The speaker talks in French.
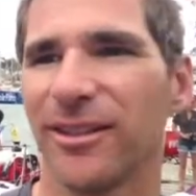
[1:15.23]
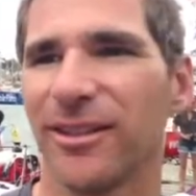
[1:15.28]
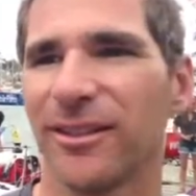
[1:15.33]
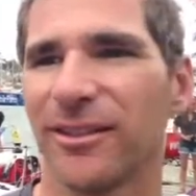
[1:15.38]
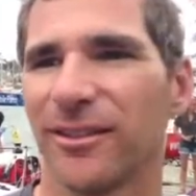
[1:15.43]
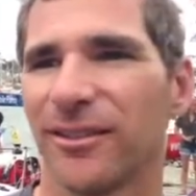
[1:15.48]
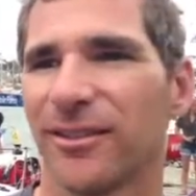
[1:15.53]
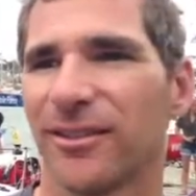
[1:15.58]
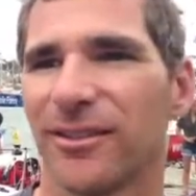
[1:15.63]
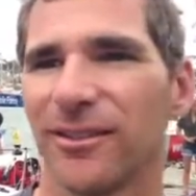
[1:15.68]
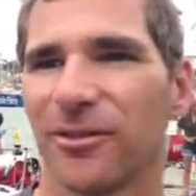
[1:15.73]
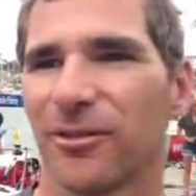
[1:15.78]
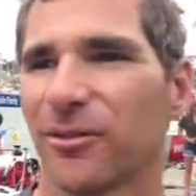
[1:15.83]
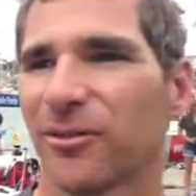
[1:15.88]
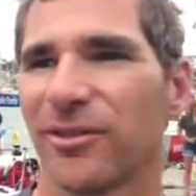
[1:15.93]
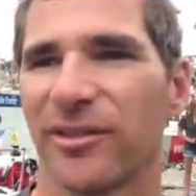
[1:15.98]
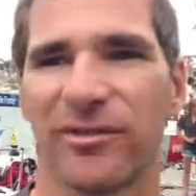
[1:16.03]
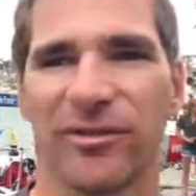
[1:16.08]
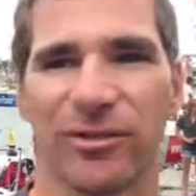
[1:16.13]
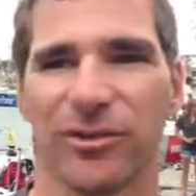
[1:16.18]
Euh,
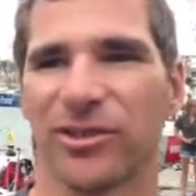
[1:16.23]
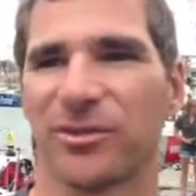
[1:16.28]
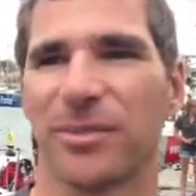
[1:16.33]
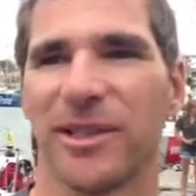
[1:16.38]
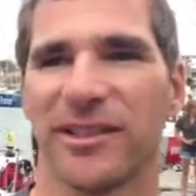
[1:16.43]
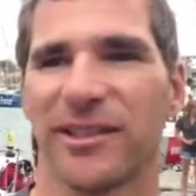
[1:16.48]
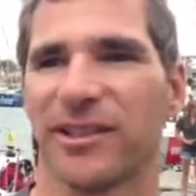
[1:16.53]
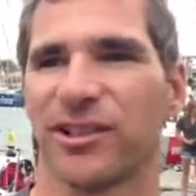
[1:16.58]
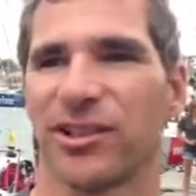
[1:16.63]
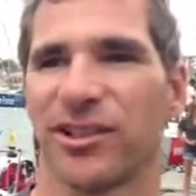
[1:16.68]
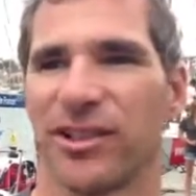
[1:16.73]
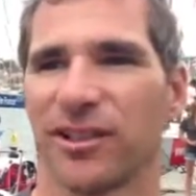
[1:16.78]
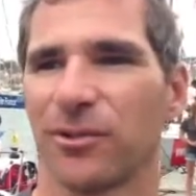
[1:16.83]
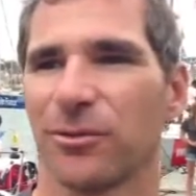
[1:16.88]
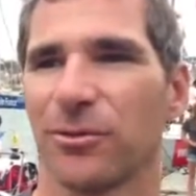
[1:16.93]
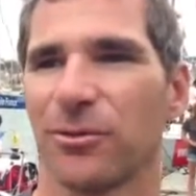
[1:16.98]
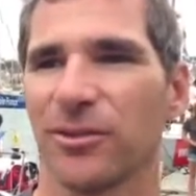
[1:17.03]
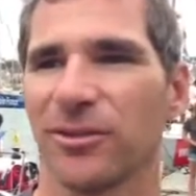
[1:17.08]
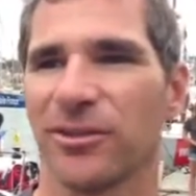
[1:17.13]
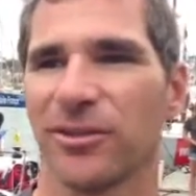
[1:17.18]
il faut se battre à chaque
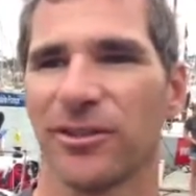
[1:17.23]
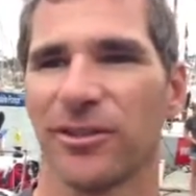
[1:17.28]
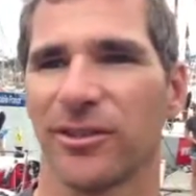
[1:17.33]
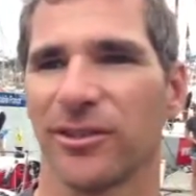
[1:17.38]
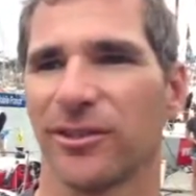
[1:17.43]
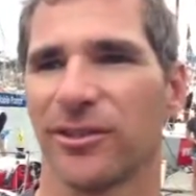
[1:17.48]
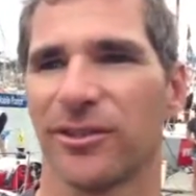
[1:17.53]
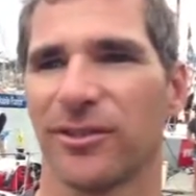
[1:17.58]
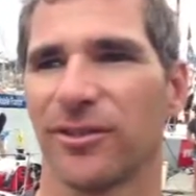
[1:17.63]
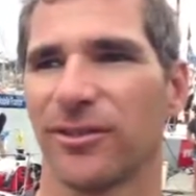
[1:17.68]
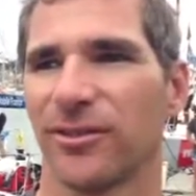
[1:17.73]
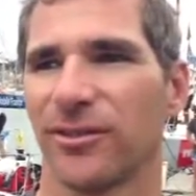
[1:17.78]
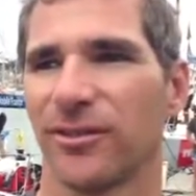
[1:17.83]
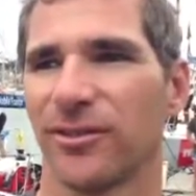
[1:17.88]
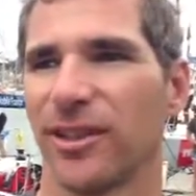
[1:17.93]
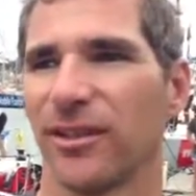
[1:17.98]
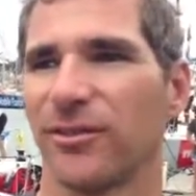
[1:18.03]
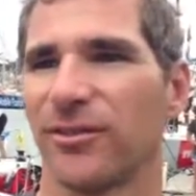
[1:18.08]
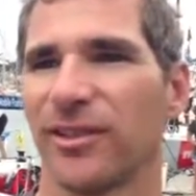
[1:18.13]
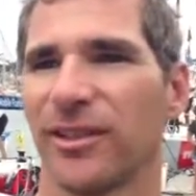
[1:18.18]
course. Euh,
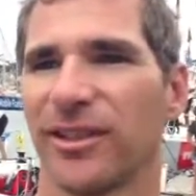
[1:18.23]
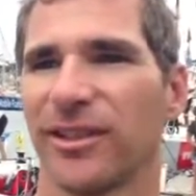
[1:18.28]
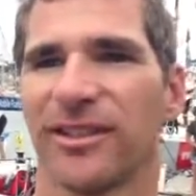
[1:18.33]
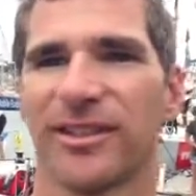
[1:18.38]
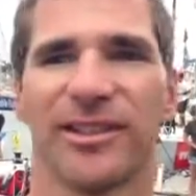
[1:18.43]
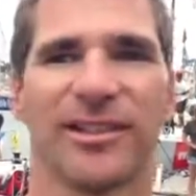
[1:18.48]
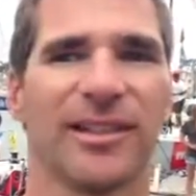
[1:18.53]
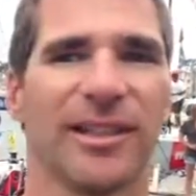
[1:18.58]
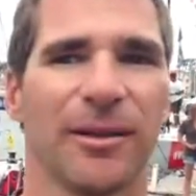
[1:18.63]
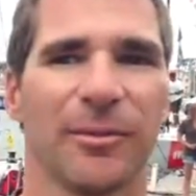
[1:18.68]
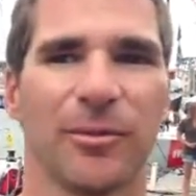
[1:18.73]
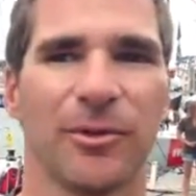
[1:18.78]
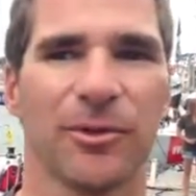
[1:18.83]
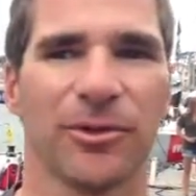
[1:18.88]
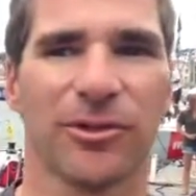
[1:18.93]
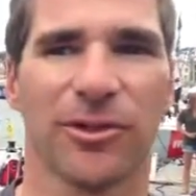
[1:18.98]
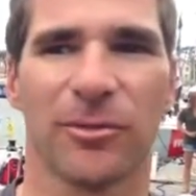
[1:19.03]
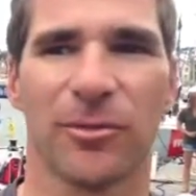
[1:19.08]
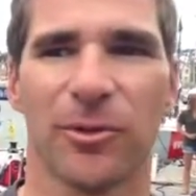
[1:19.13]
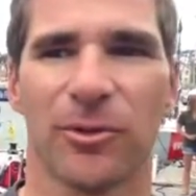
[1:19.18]
on a fait des étapes de
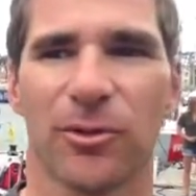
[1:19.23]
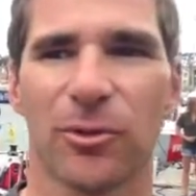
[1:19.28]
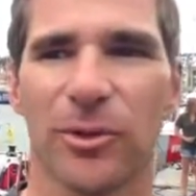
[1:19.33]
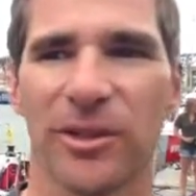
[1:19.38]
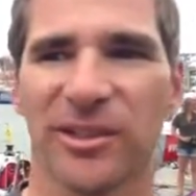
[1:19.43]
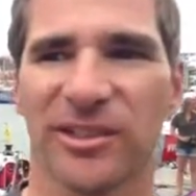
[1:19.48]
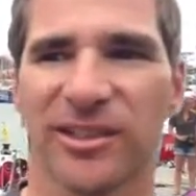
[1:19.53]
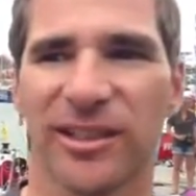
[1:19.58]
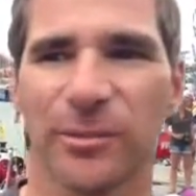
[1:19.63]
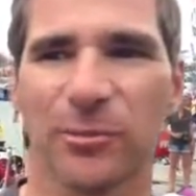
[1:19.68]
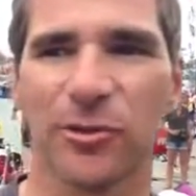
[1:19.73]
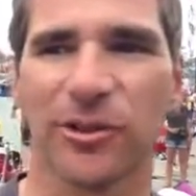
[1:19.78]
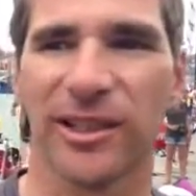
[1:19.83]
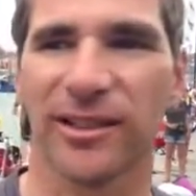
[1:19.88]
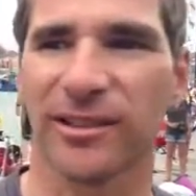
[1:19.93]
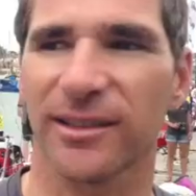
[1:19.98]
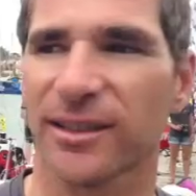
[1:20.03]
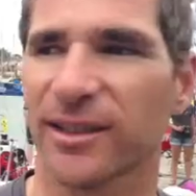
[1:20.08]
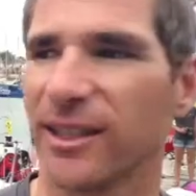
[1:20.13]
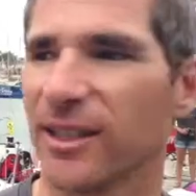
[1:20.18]
seulement troisième ou
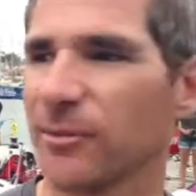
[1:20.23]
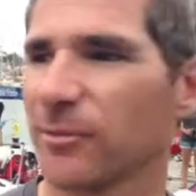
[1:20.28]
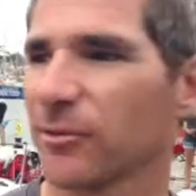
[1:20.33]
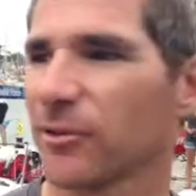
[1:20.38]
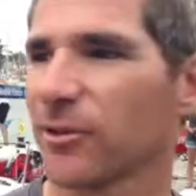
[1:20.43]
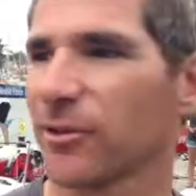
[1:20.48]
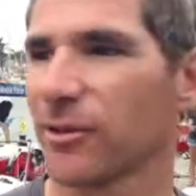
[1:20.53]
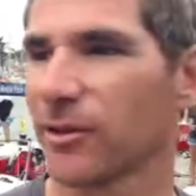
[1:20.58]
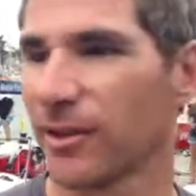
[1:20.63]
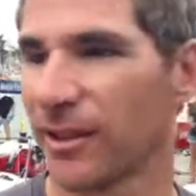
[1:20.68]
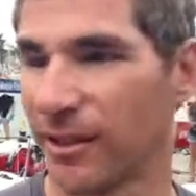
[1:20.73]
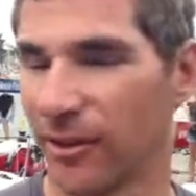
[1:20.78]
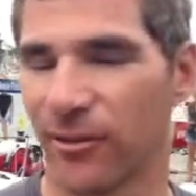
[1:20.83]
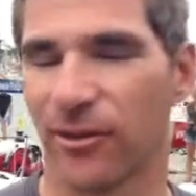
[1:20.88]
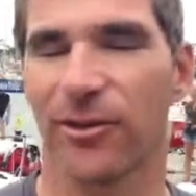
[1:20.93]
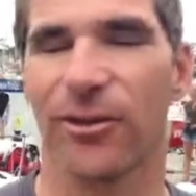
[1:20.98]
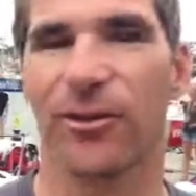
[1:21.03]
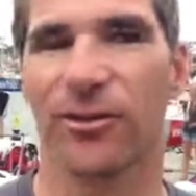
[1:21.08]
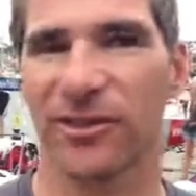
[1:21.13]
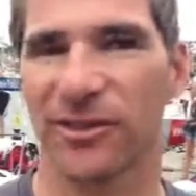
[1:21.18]
quatrième, donc euh, et
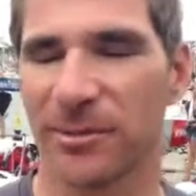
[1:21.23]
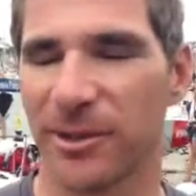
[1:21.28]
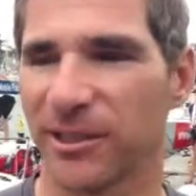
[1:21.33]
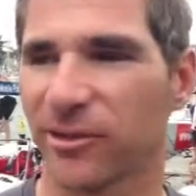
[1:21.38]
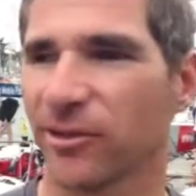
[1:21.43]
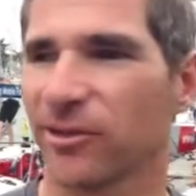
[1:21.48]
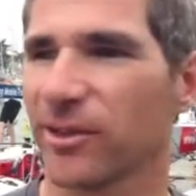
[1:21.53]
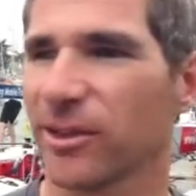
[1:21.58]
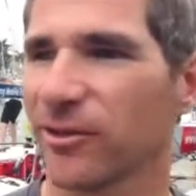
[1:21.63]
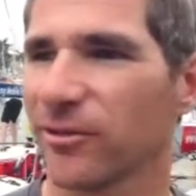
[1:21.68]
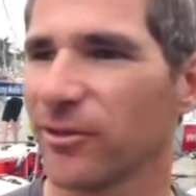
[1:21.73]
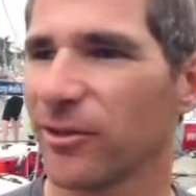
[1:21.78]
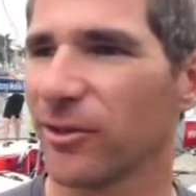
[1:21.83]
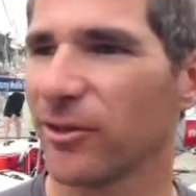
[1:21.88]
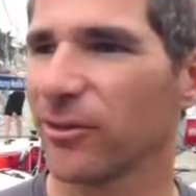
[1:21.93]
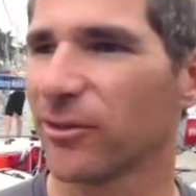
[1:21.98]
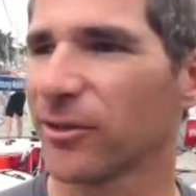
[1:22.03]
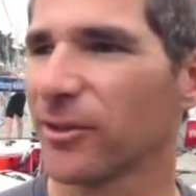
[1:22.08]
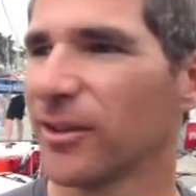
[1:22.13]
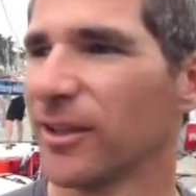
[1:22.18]
encore en se battant très
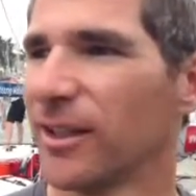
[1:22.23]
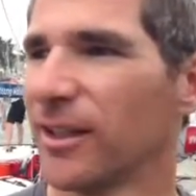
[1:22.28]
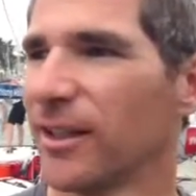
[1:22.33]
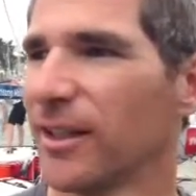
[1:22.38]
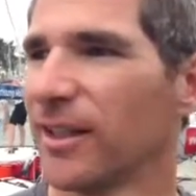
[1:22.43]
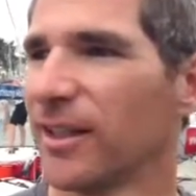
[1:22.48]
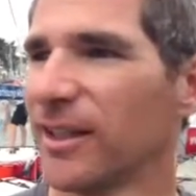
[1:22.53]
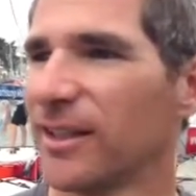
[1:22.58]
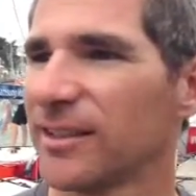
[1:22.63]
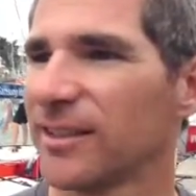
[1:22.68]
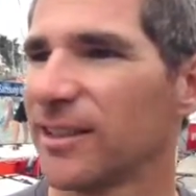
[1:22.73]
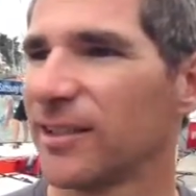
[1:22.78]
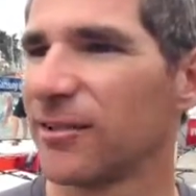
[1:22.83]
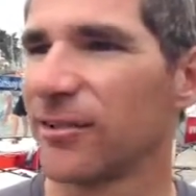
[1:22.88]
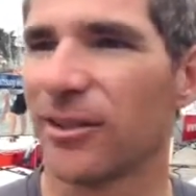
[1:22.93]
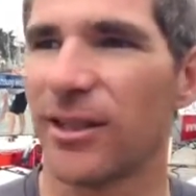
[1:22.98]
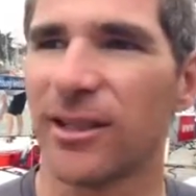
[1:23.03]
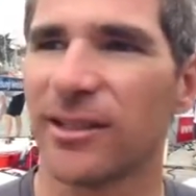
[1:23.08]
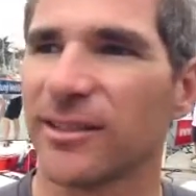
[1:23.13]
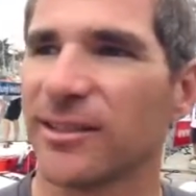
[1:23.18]
fort. Donc c'est
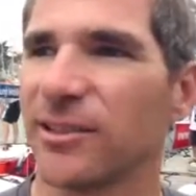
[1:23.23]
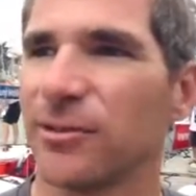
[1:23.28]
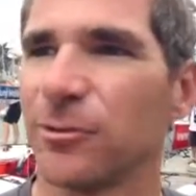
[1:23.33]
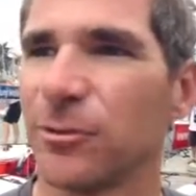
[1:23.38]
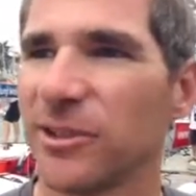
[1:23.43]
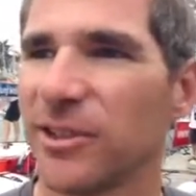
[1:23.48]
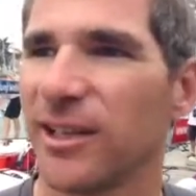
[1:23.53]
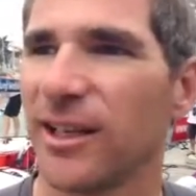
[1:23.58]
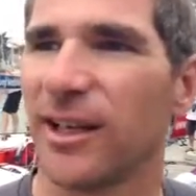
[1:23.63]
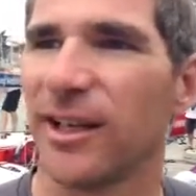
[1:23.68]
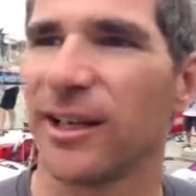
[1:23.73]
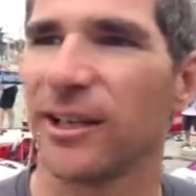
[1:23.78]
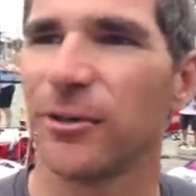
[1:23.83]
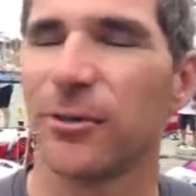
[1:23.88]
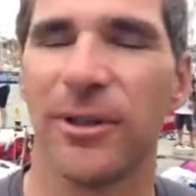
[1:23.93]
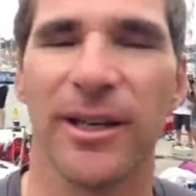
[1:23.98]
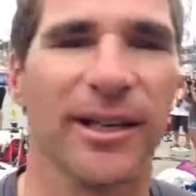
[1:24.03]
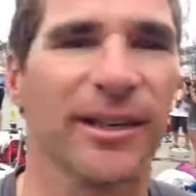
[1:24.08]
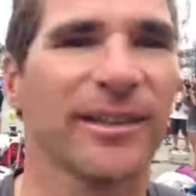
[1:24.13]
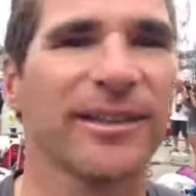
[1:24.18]
voilà, nous c'est la
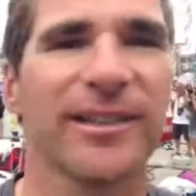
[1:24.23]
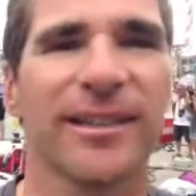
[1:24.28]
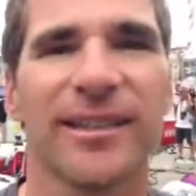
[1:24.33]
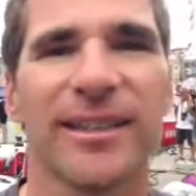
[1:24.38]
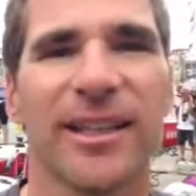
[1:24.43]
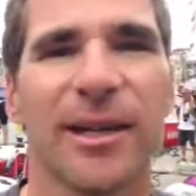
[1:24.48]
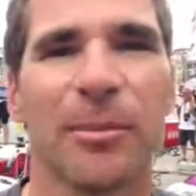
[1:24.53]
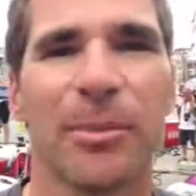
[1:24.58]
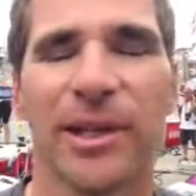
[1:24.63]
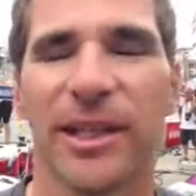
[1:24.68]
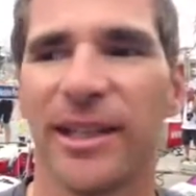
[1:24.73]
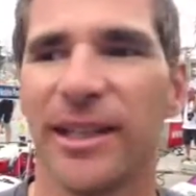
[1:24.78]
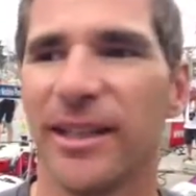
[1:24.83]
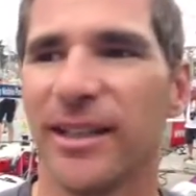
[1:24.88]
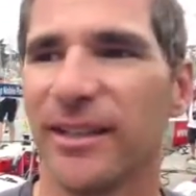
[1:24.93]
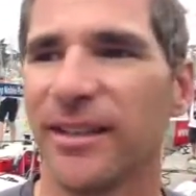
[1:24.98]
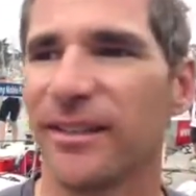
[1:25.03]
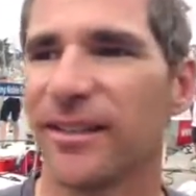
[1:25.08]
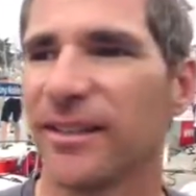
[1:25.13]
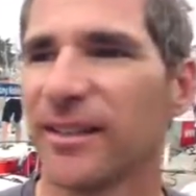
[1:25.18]
régularité qui a
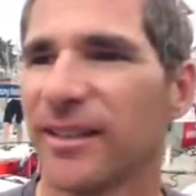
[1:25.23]
payé.